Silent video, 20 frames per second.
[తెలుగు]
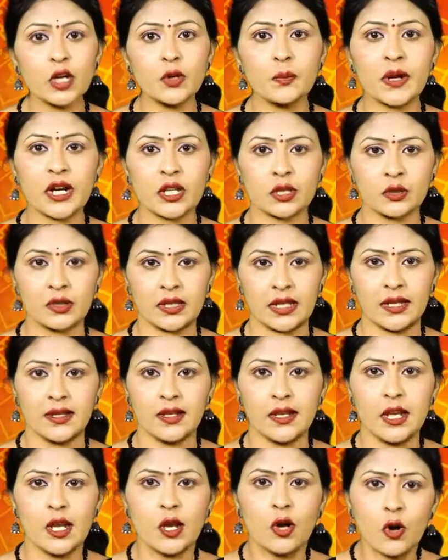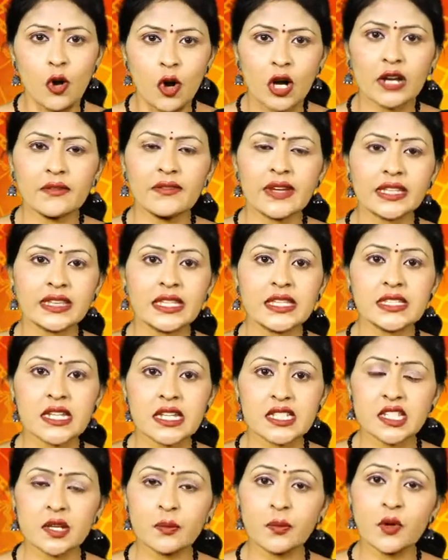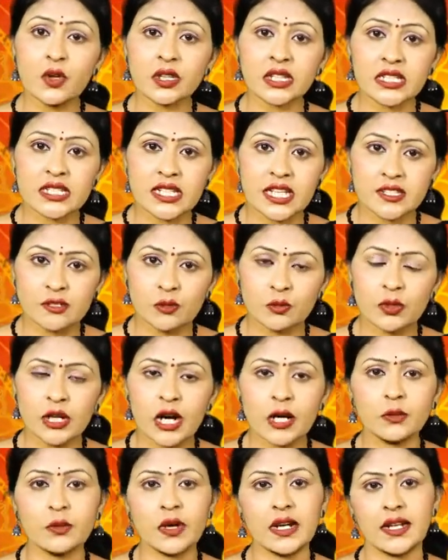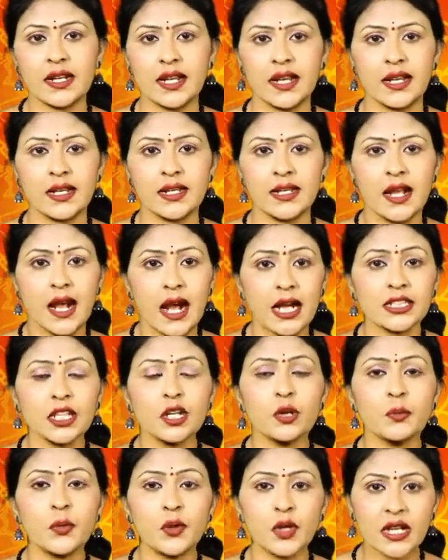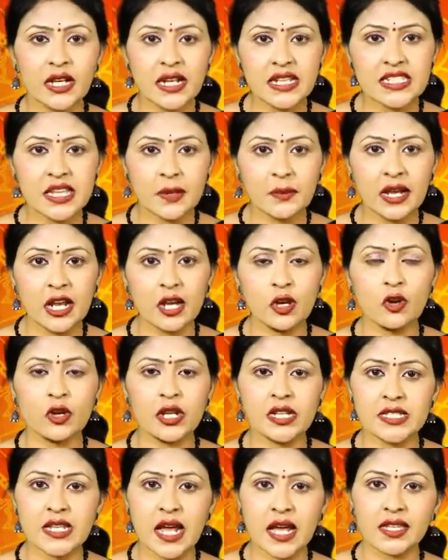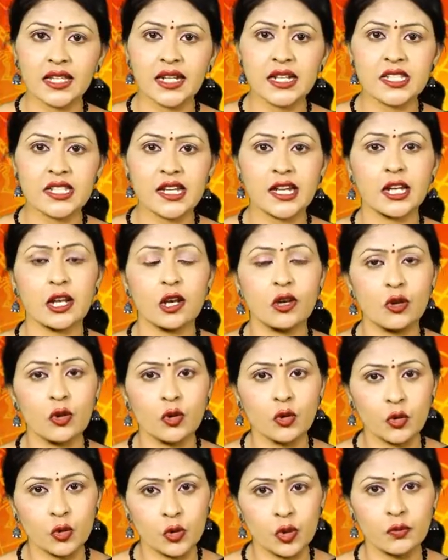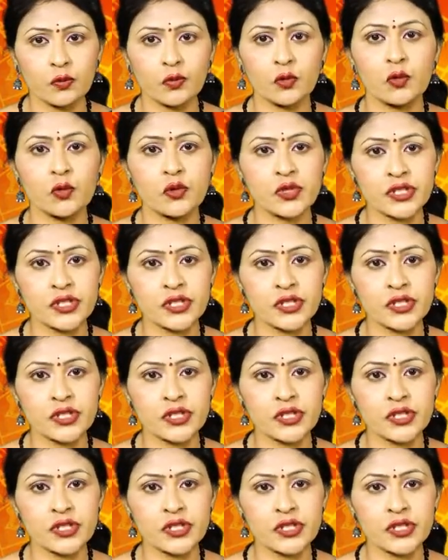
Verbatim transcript: ఏళ్ళు పడుతుంది ఒక వ్యక్తి షష్టి పూర్తి చేసుకున్నాడు అంటే అతను పుట్టిన సమయంలోని జాతక చక్రంలో గురువు